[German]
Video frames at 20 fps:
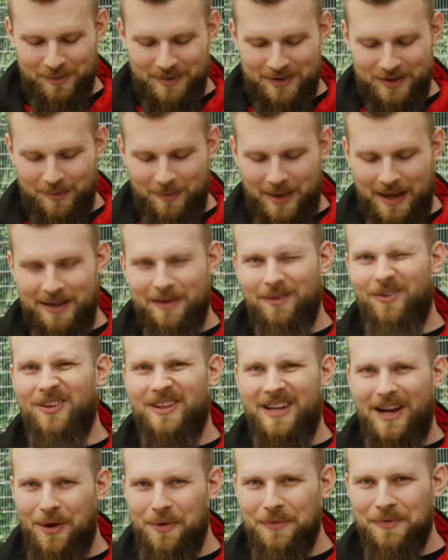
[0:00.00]
bis zum Ende und
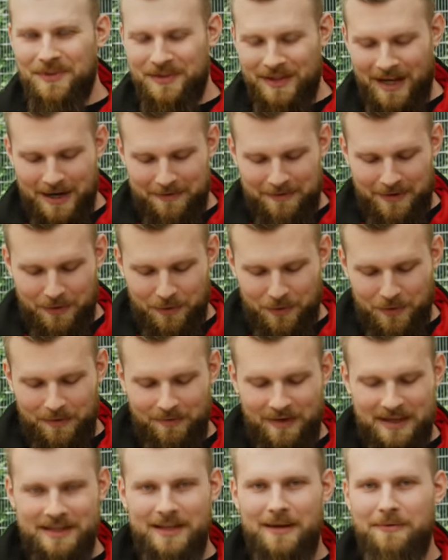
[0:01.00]
kauft nicht einfach
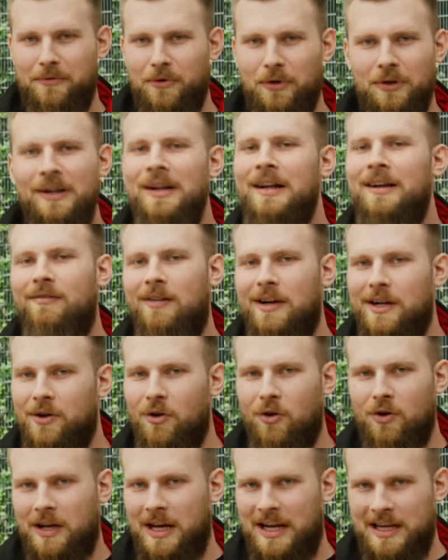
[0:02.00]
irgendwas davon, weil
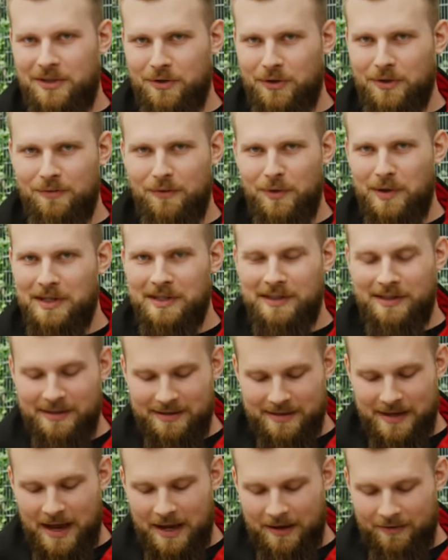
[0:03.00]
noch kann ich euch wirklich nicht
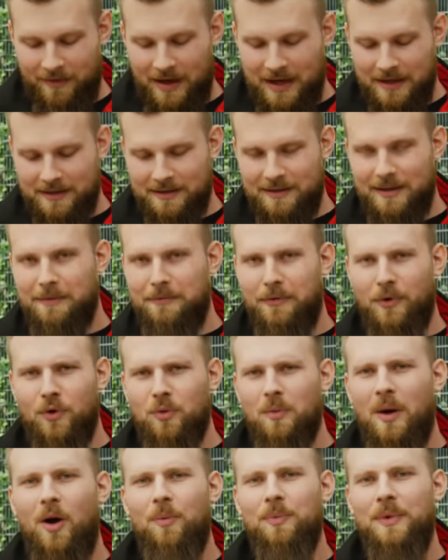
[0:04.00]
sagen, welches davon
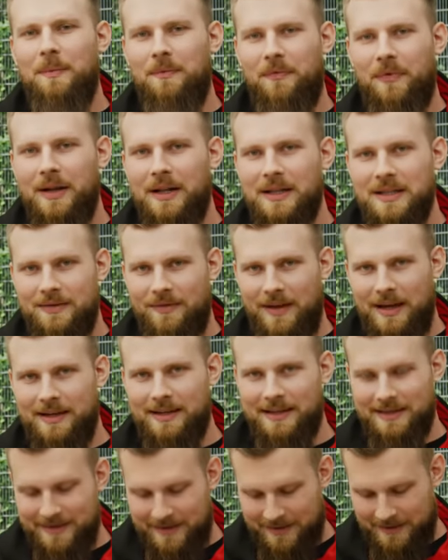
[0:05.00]
überhaupt empfehlenswert
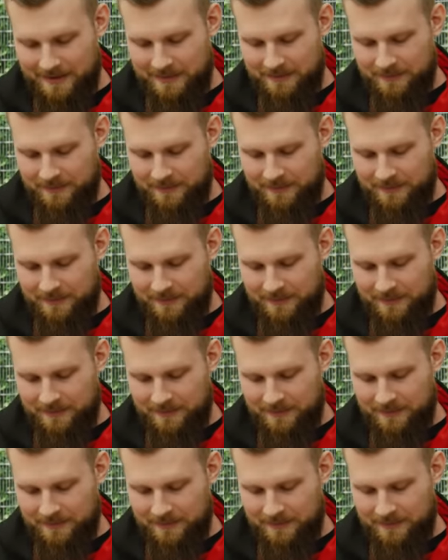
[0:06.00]
ist.